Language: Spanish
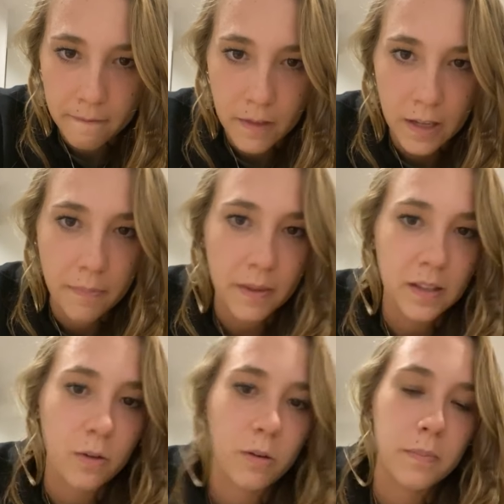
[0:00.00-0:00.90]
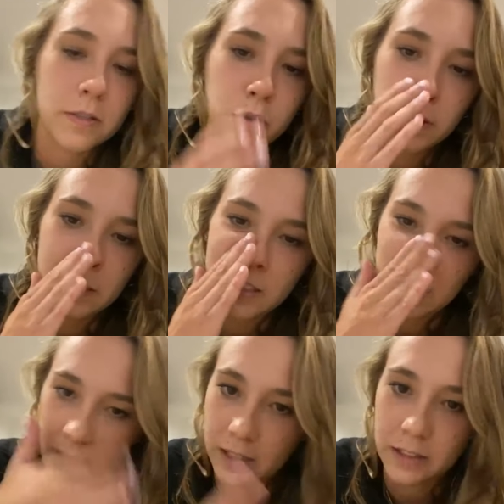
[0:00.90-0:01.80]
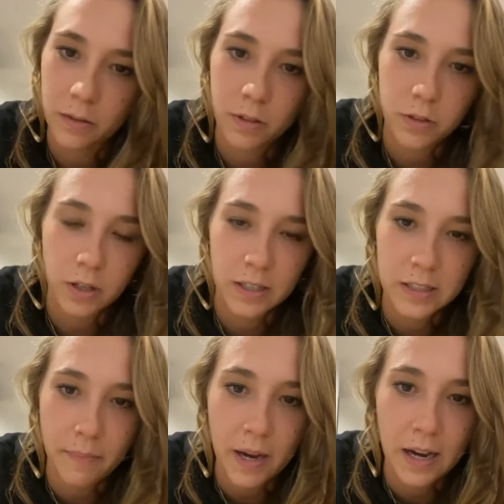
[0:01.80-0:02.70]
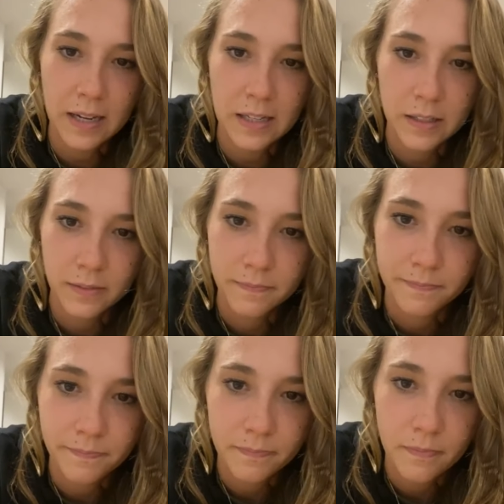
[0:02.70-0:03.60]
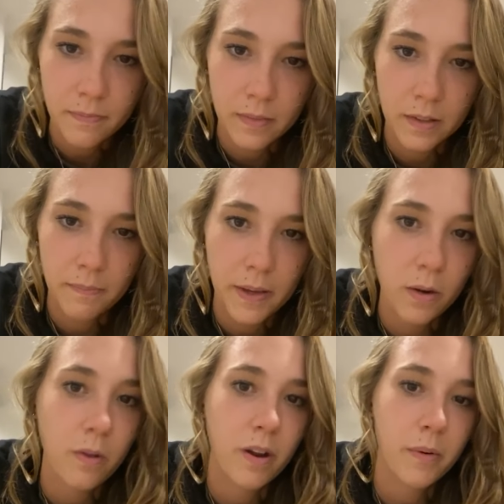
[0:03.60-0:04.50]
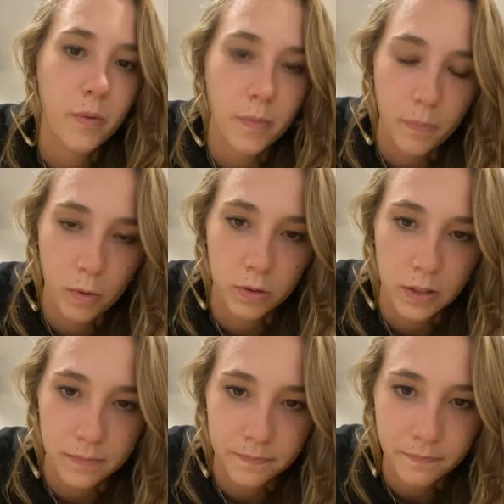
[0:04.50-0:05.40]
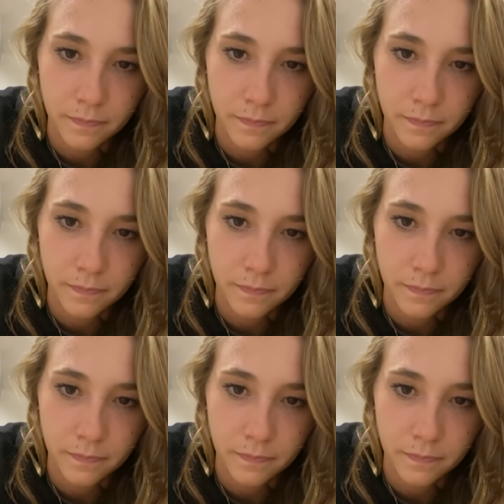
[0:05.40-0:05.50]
¿De qué parte de Colombia soy? Nací en una ciudad que se llama Cali, pero ahora vivo en Bogotá.